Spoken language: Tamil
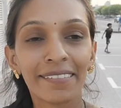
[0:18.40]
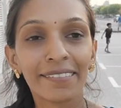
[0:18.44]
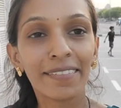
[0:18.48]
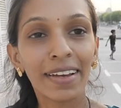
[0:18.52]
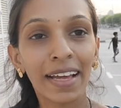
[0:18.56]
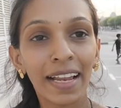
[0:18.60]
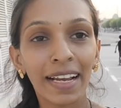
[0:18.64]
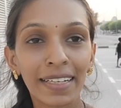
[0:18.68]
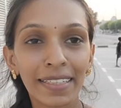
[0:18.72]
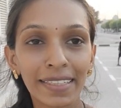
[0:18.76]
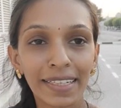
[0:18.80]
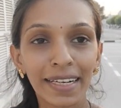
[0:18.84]

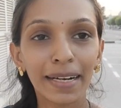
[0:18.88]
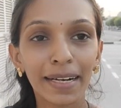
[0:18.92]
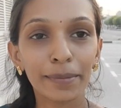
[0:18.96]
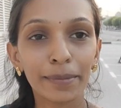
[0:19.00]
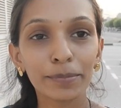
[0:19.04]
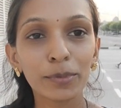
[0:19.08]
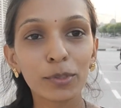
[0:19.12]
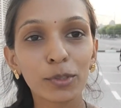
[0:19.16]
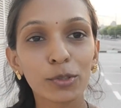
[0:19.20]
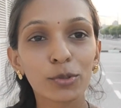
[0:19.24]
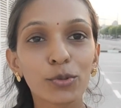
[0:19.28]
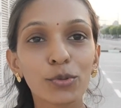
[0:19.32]

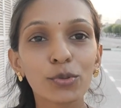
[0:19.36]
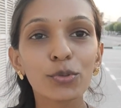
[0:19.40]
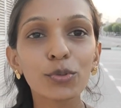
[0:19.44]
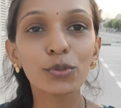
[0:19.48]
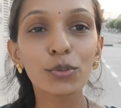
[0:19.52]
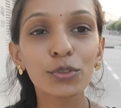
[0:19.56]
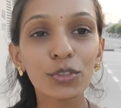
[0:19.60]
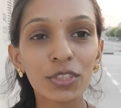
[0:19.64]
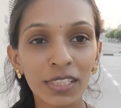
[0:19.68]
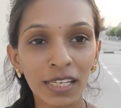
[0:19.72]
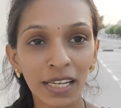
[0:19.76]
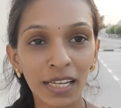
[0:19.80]
வெல்கம் டு
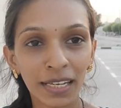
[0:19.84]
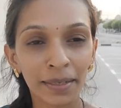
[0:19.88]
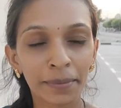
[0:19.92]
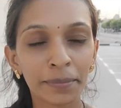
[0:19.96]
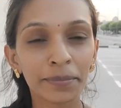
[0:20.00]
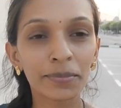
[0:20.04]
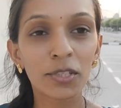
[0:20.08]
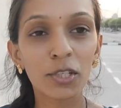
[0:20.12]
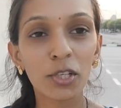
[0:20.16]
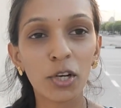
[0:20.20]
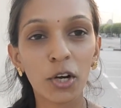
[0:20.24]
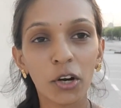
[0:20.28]

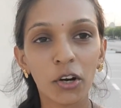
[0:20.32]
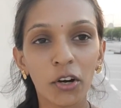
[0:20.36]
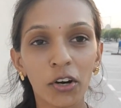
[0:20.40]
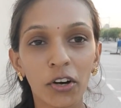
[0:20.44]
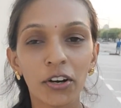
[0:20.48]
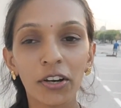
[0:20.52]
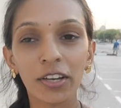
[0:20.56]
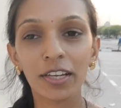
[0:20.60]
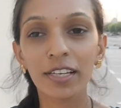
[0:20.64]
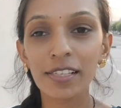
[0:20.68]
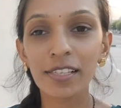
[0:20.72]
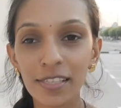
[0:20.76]
செல்லம்
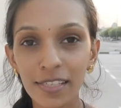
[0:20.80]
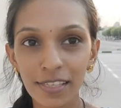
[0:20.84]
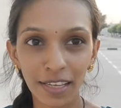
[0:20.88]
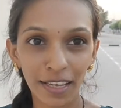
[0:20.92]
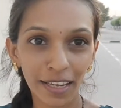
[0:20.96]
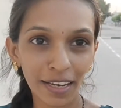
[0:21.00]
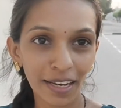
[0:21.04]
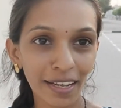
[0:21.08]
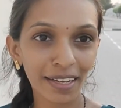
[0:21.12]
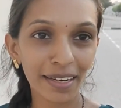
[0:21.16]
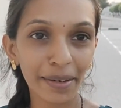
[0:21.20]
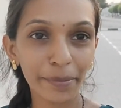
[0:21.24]
சாய்ஸ்
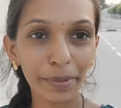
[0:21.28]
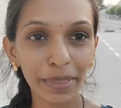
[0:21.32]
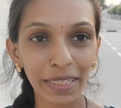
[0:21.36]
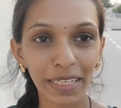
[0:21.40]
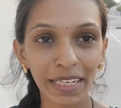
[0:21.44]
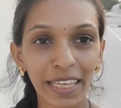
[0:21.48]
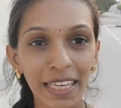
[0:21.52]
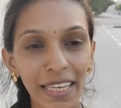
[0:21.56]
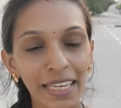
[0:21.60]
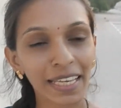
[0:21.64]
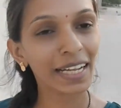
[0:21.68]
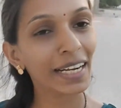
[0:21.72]
எல்லோரும் எப்படி
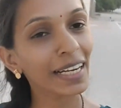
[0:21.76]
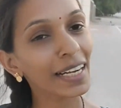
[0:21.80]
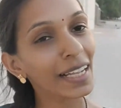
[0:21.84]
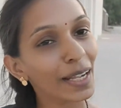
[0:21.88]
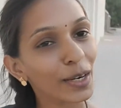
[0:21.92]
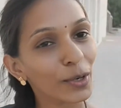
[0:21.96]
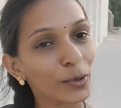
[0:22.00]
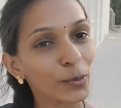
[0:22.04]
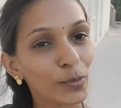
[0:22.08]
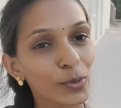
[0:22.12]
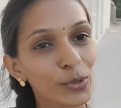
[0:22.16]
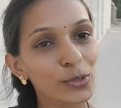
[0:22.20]
இருக்கீங்க
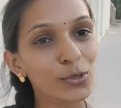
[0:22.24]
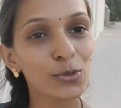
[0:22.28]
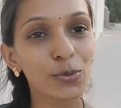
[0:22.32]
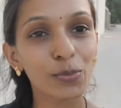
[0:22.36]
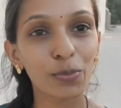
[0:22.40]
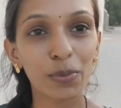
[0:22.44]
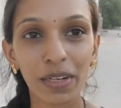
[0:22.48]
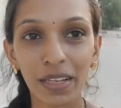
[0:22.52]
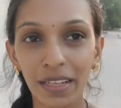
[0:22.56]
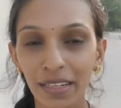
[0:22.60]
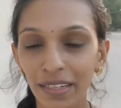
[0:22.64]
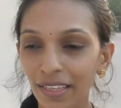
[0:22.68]
நான் ரொம்ப
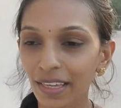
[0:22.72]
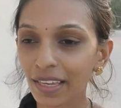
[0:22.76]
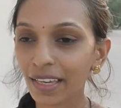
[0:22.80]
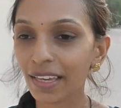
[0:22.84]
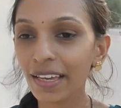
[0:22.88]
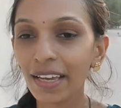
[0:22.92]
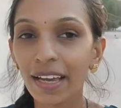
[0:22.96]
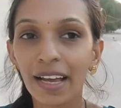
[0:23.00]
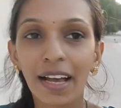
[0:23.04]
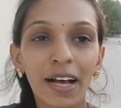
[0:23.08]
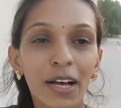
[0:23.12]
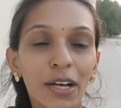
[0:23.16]
சூப்பராக இருக்கேன்
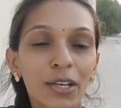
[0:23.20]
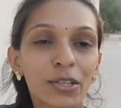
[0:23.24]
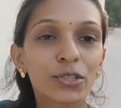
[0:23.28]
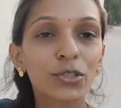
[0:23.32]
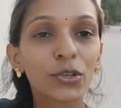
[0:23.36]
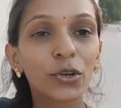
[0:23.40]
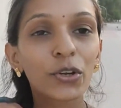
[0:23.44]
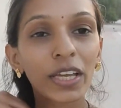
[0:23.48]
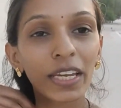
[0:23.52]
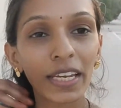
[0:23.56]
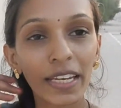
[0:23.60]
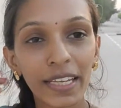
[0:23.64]

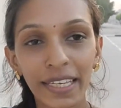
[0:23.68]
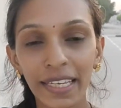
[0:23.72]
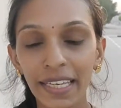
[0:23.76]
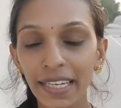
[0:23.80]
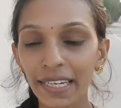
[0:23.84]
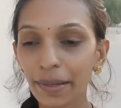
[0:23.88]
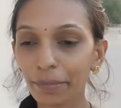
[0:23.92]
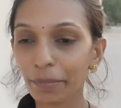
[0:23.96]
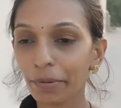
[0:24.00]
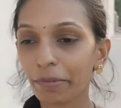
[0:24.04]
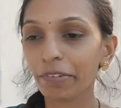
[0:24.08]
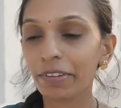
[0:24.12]
ஸோ இன்றைக்கி
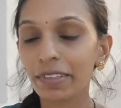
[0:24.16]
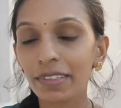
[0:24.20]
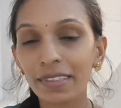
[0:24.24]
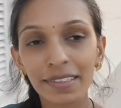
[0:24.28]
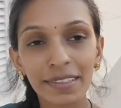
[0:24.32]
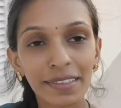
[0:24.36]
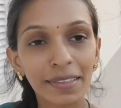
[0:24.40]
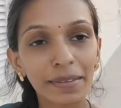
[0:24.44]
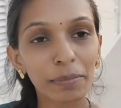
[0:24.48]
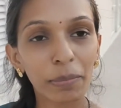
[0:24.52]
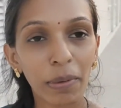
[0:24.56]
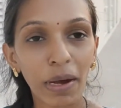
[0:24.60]
நம்ம
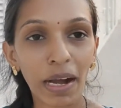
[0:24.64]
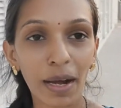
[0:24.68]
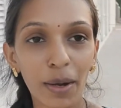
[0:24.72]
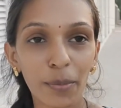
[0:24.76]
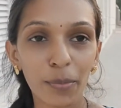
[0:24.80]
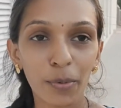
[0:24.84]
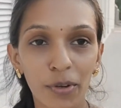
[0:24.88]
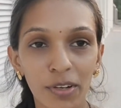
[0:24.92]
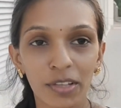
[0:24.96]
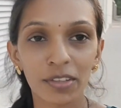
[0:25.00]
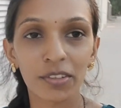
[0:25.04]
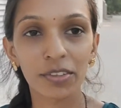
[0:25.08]
வந்து
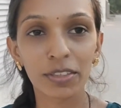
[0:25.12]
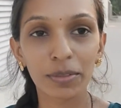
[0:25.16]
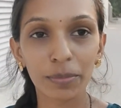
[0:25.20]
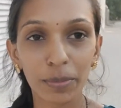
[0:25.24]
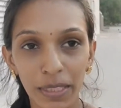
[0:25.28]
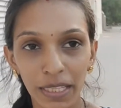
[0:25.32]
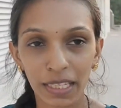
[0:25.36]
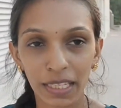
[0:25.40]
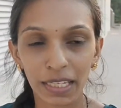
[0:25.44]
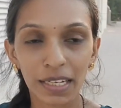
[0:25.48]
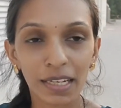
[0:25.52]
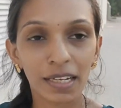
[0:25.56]
பார்க்க போகிறது வந்து
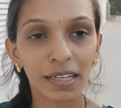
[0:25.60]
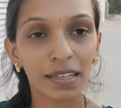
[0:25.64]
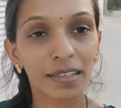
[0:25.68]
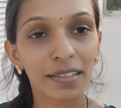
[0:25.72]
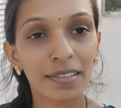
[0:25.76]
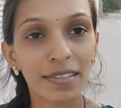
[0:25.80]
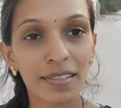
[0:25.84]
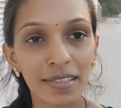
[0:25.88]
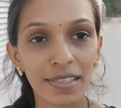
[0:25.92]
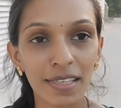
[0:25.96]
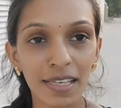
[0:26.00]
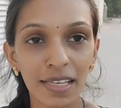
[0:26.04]

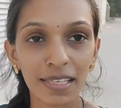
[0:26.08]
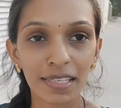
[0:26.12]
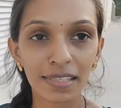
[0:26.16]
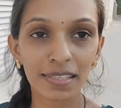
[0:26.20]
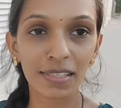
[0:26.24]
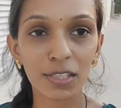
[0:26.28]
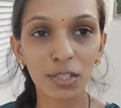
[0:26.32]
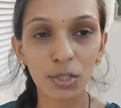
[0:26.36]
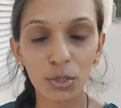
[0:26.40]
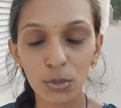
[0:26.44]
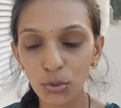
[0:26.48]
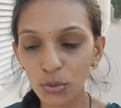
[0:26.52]
பார்த்திங்கன்னா
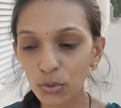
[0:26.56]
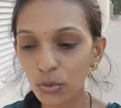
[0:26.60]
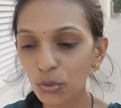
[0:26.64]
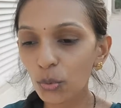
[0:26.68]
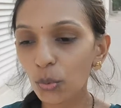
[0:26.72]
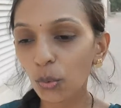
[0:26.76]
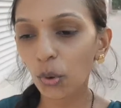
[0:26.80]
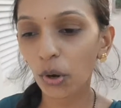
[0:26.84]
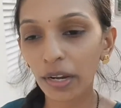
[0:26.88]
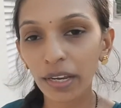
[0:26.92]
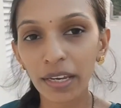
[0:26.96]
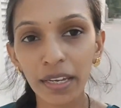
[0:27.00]
சிக்ஸ் டு
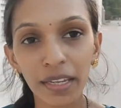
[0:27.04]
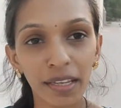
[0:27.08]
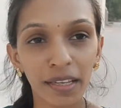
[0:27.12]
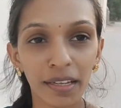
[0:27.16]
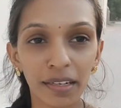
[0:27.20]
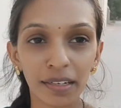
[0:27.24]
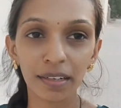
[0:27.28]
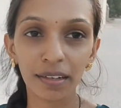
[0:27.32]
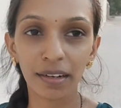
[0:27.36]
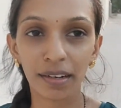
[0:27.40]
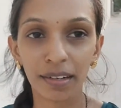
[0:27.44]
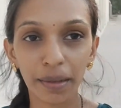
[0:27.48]
ஒன்
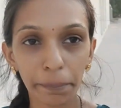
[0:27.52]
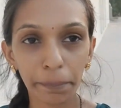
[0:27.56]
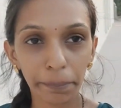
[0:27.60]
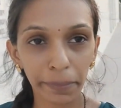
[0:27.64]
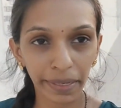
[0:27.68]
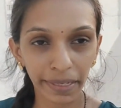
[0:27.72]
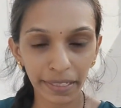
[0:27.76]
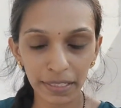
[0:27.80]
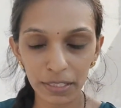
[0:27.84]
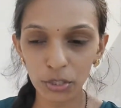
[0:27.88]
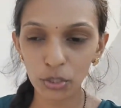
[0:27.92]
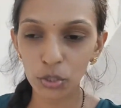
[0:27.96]
இயர்க்கான
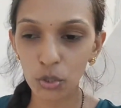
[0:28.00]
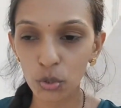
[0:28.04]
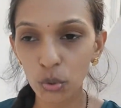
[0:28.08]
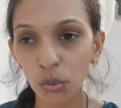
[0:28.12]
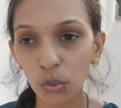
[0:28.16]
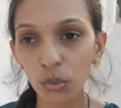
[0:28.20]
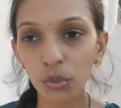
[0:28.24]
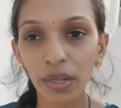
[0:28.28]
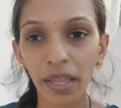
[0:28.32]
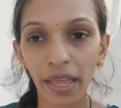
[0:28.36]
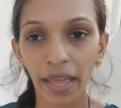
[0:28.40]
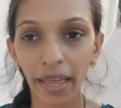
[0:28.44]
மைல்
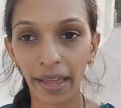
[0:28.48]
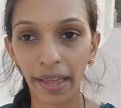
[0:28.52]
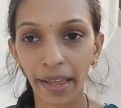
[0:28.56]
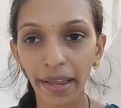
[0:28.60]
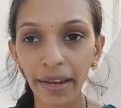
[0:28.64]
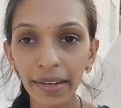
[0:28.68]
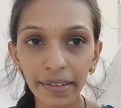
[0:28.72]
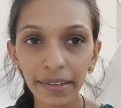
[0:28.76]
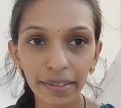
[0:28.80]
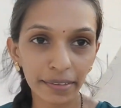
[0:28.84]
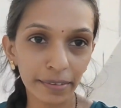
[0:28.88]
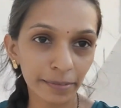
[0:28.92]
ஸ்டோன்
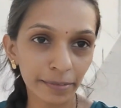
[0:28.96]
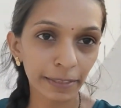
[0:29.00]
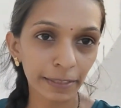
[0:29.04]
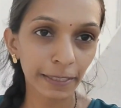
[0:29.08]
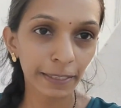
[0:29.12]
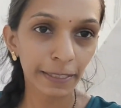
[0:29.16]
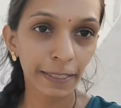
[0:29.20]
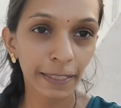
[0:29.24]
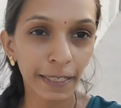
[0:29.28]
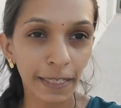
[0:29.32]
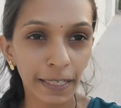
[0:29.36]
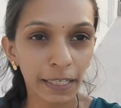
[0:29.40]
அண்ட்
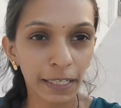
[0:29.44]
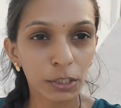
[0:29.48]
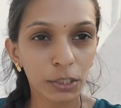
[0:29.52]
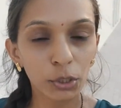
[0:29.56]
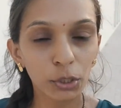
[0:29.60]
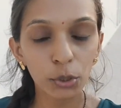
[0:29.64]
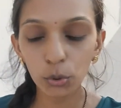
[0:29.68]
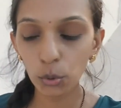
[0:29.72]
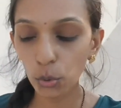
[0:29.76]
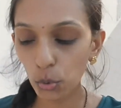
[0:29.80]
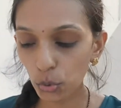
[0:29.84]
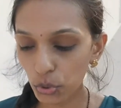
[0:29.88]

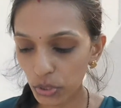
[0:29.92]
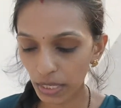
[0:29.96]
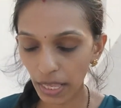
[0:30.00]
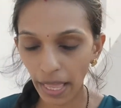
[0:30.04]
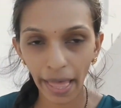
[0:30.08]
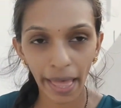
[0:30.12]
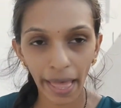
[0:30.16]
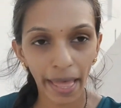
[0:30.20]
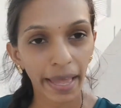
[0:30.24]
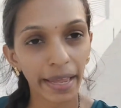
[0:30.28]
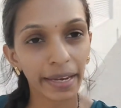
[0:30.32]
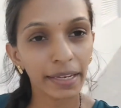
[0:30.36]
டூஸ்
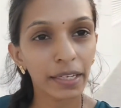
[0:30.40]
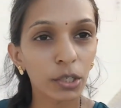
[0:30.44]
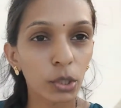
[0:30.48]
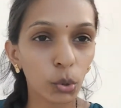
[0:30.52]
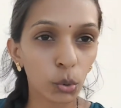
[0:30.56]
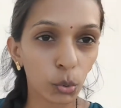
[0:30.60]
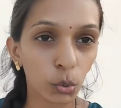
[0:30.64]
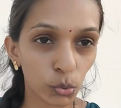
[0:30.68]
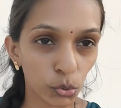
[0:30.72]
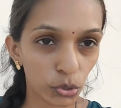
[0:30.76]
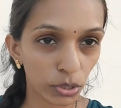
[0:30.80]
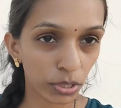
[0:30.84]
அண்ட்
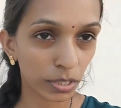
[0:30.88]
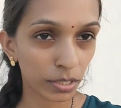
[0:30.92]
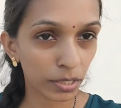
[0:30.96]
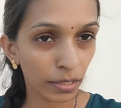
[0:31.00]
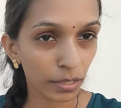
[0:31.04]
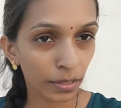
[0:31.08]
டோன்ட்ஸ்